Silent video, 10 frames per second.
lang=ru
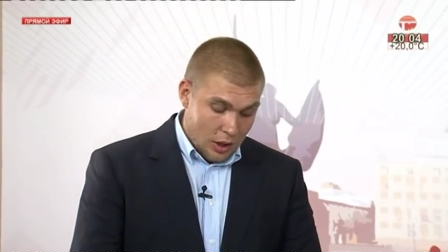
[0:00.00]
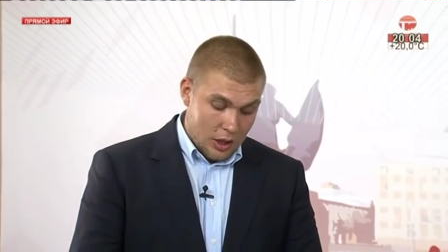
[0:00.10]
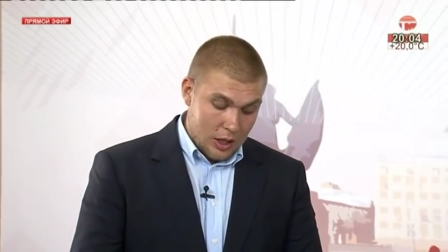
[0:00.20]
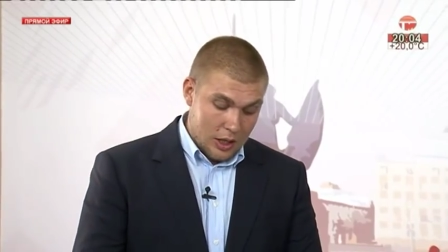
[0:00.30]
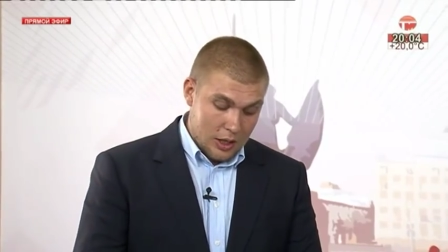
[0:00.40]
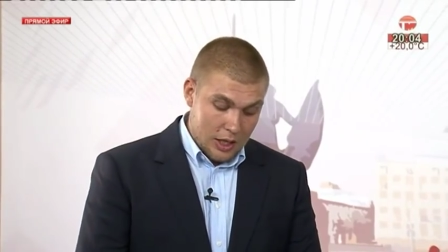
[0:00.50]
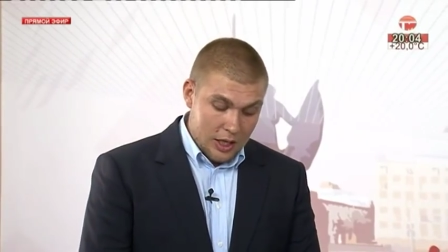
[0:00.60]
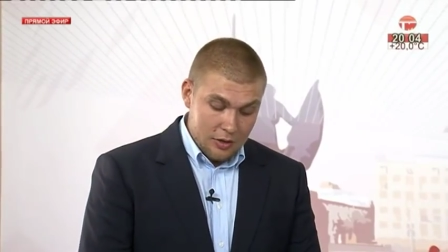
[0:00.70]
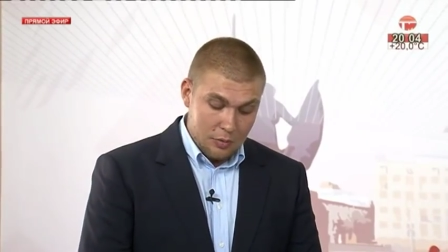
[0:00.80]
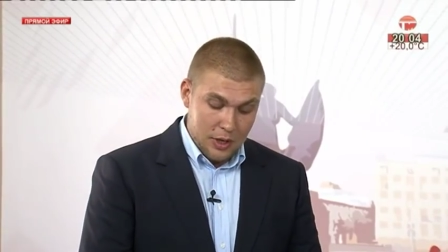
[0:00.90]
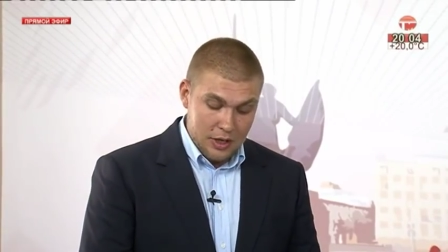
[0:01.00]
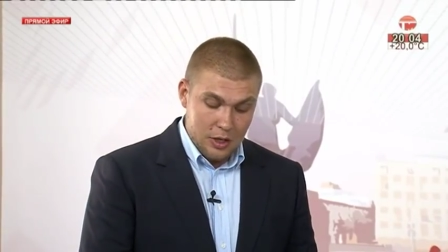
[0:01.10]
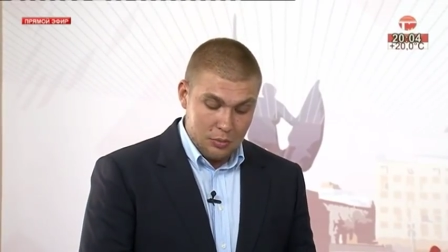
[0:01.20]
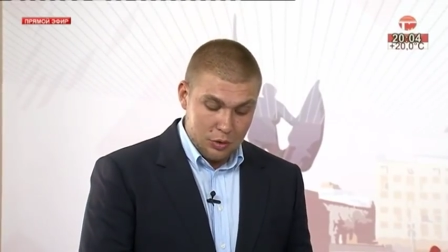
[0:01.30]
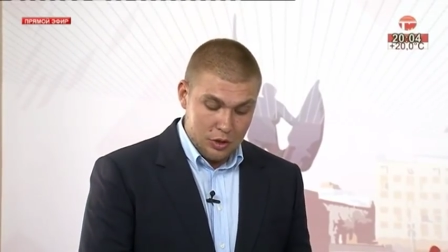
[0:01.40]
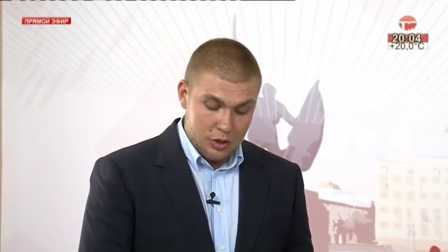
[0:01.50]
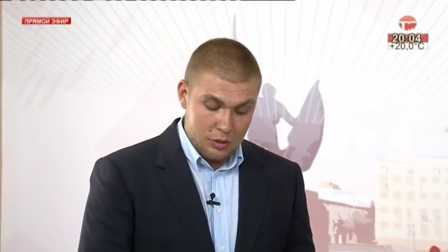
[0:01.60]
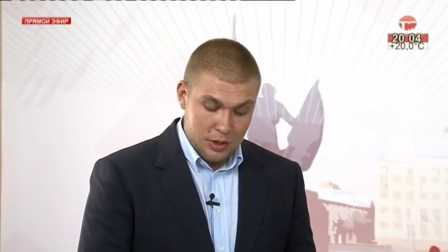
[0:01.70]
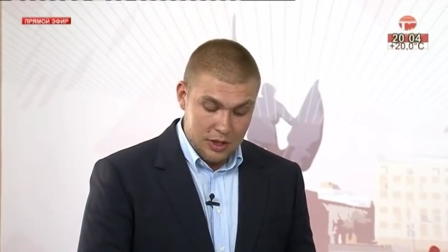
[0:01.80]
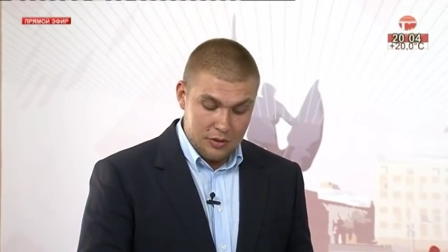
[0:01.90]
А, для этого партия будет
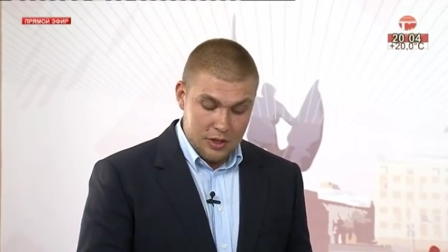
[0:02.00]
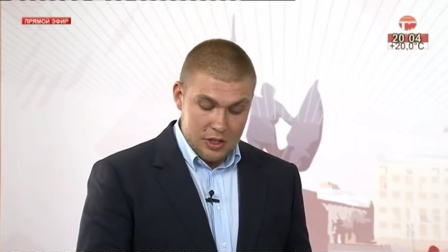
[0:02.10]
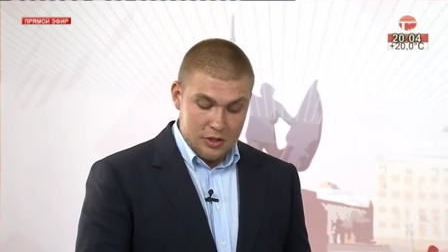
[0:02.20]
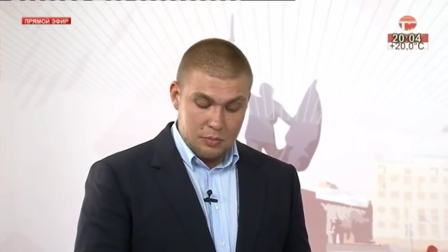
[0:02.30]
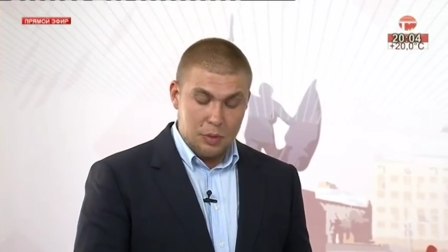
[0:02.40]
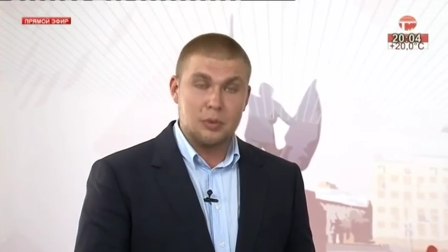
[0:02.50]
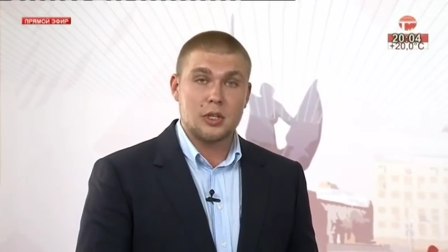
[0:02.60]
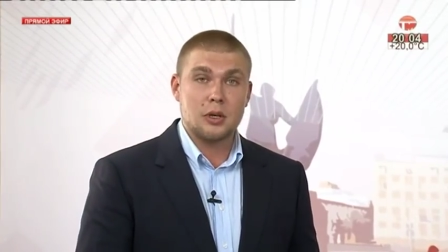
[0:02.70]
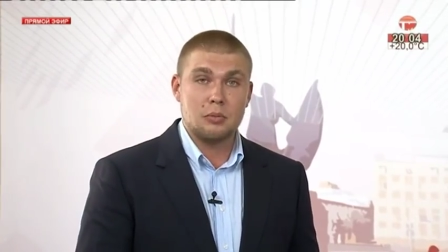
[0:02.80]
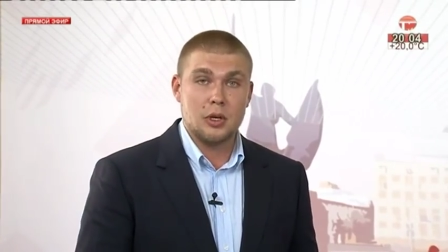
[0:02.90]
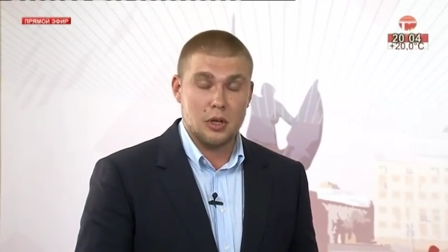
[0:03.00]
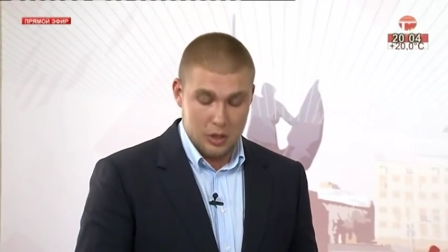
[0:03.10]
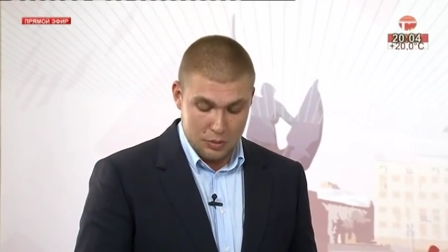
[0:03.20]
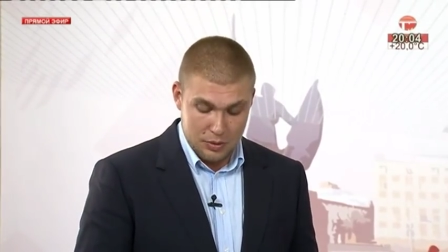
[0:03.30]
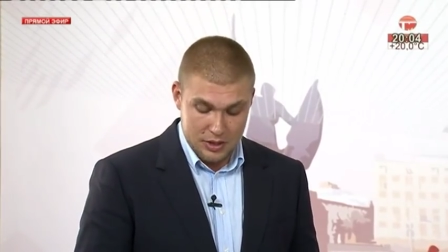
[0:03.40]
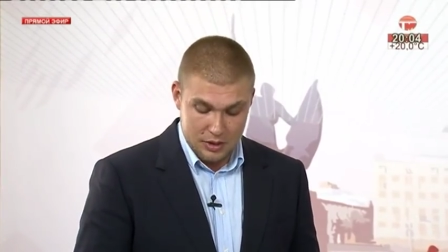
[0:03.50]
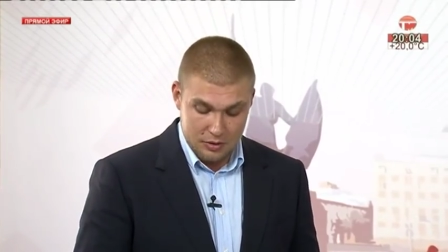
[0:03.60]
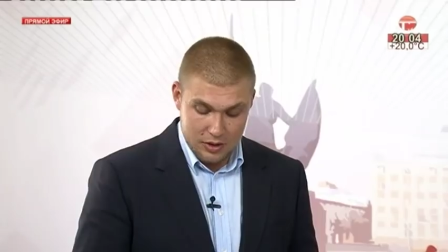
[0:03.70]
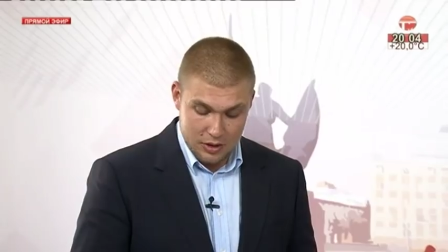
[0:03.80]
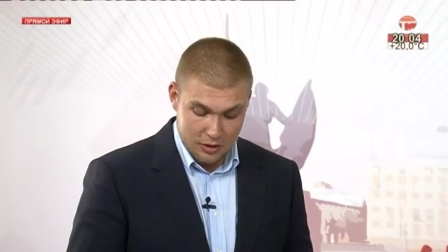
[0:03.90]
э, противодействовать попытками э,
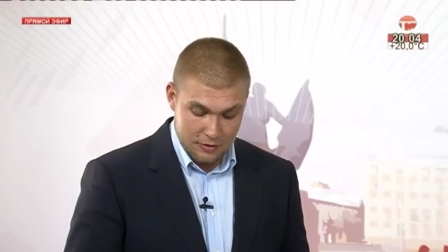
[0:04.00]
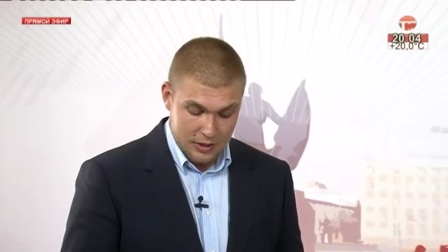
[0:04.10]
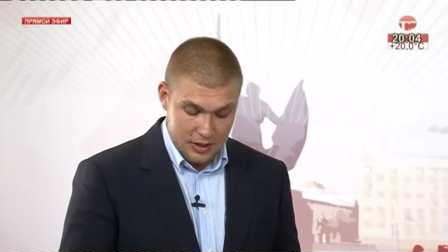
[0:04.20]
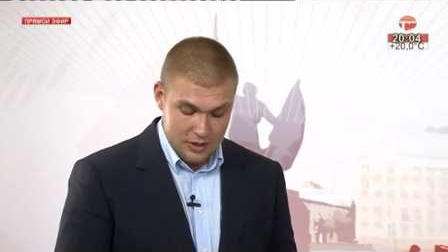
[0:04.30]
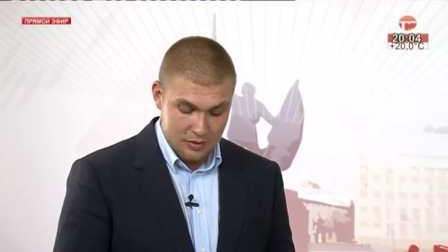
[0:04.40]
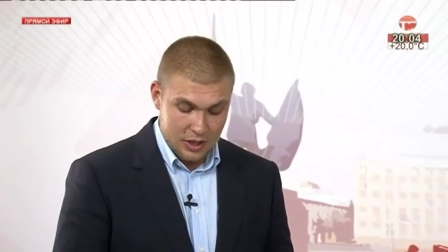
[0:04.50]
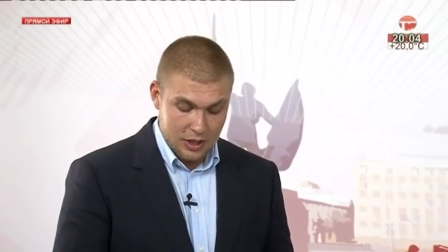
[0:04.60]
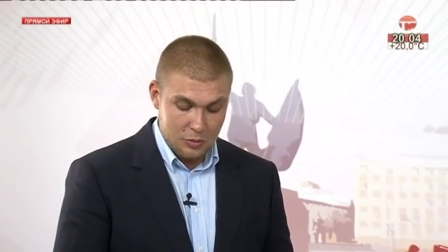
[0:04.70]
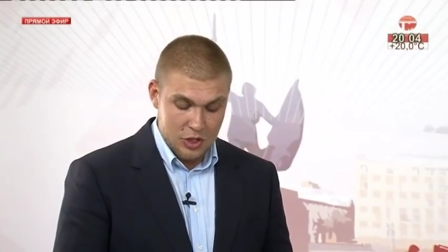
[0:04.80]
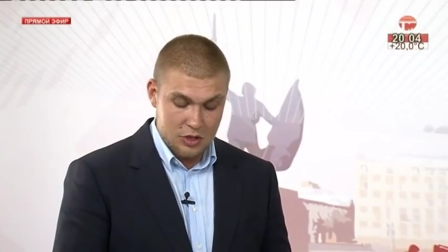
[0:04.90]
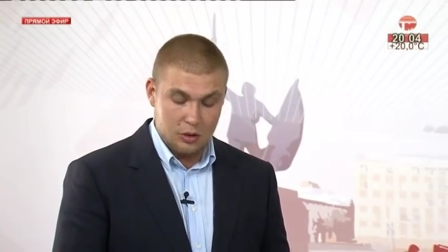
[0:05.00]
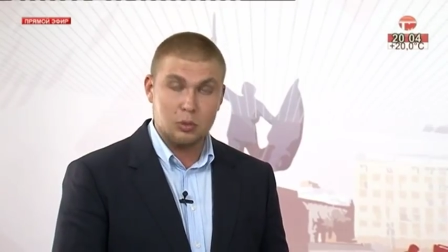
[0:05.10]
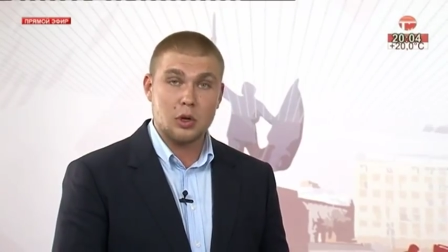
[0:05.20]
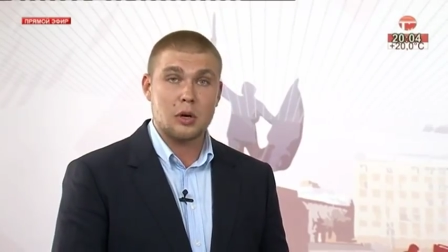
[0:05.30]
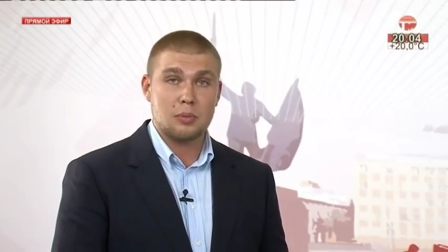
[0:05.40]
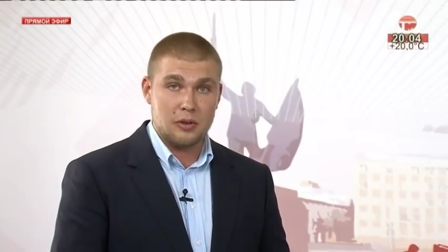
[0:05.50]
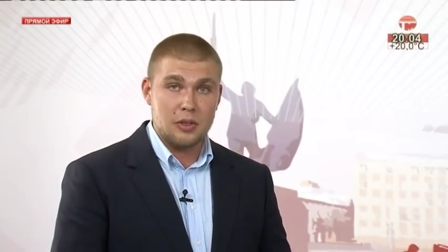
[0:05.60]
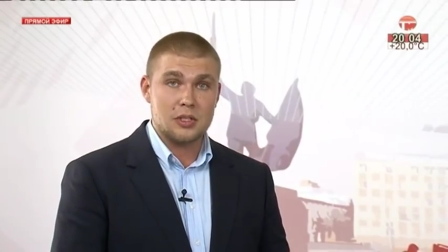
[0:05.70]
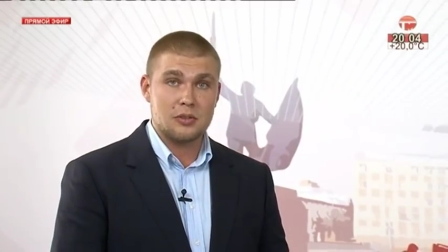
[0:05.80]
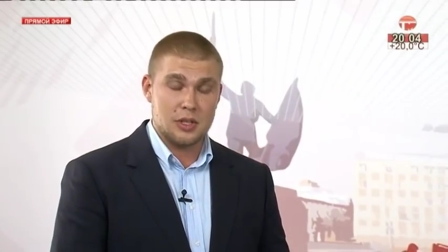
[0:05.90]
представителей финансово-экономического блока
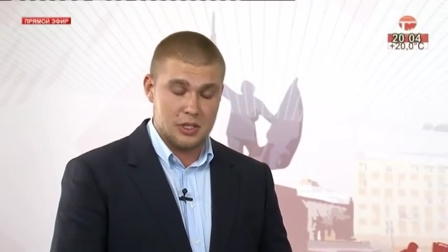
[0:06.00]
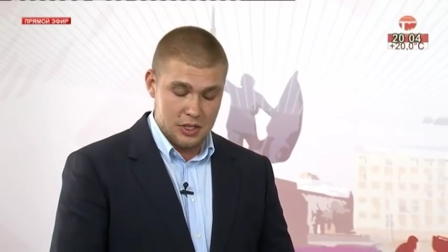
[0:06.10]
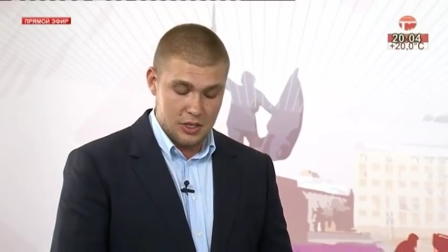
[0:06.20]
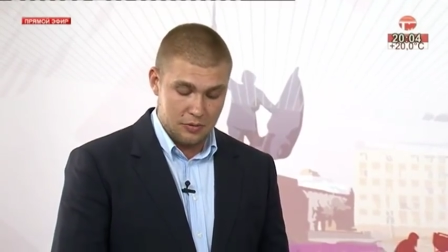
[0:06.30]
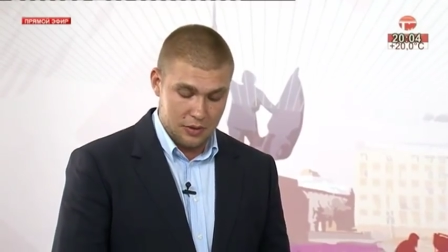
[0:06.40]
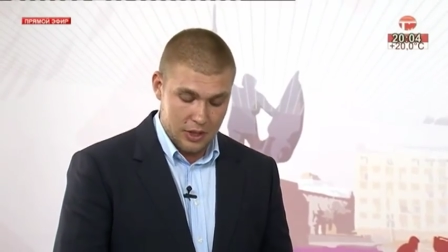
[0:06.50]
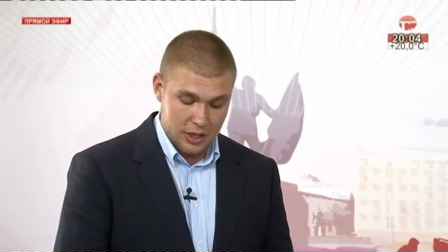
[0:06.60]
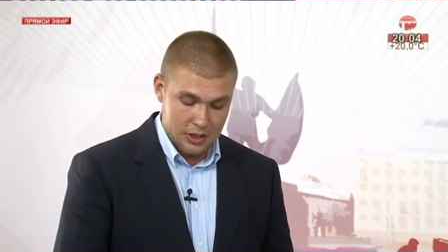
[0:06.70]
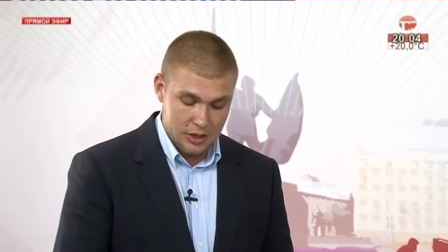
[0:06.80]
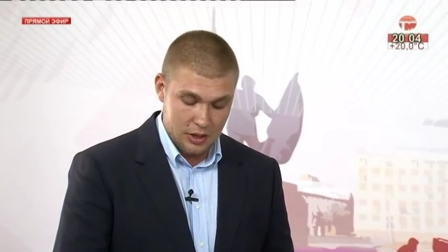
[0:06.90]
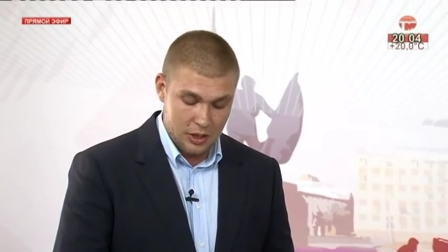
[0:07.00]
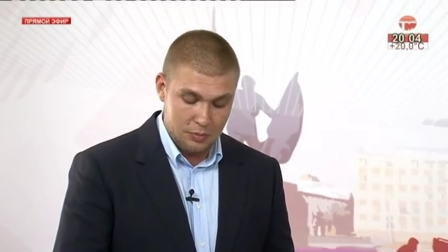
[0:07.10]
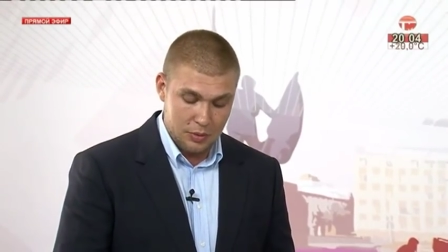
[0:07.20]
правительства Российской Федерации и